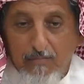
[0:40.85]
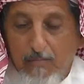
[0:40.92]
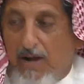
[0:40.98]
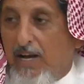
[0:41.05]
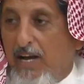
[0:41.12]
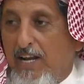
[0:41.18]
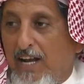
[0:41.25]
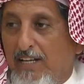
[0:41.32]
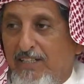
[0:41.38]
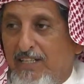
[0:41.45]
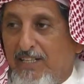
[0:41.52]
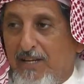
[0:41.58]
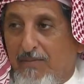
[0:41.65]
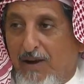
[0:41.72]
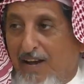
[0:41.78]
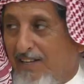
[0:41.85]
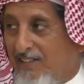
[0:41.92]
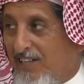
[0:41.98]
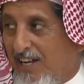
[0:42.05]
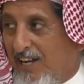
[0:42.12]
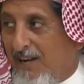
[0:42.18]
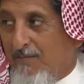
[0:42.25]
ما كان أحد يدري
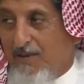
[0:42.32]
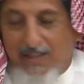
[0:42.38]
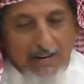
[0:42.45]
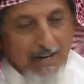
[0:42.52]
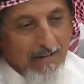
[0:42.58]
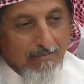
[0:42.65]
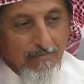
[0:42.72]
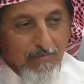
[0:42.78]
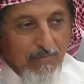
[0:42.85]
بهالجائحة مثلا